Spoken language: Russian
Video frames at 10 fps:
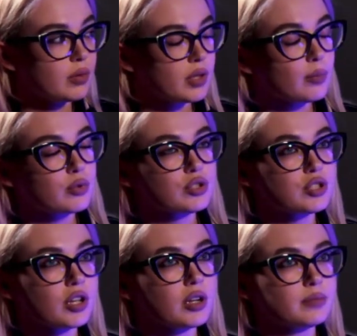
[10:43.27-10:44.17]
Нам
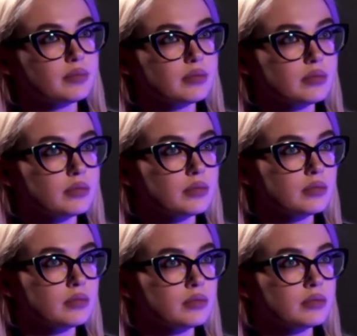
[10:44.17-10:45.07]
просто
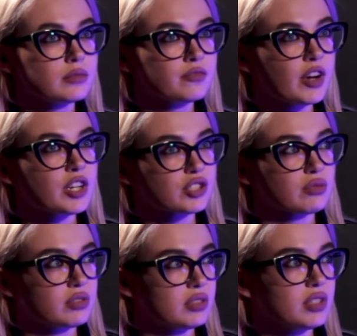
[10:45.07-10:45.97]
важно
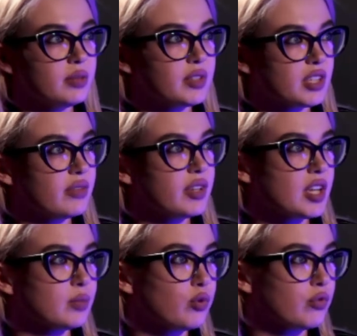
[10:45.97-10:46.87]
вот именно
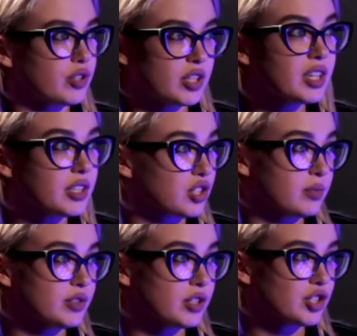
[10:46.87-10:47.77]
доверять Богу в таких даже
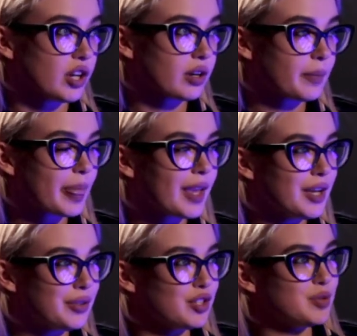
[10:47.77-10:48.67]
мелочах.
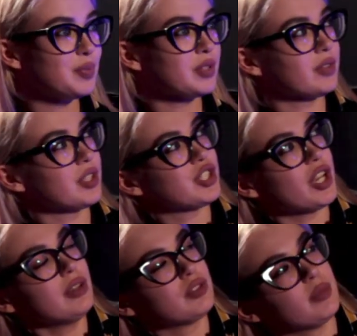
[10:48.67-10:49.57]
Угу. То есть
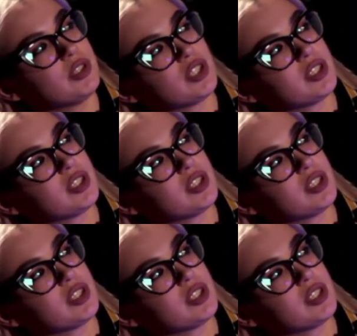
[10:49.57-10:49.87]
первоначально у тебя сейчас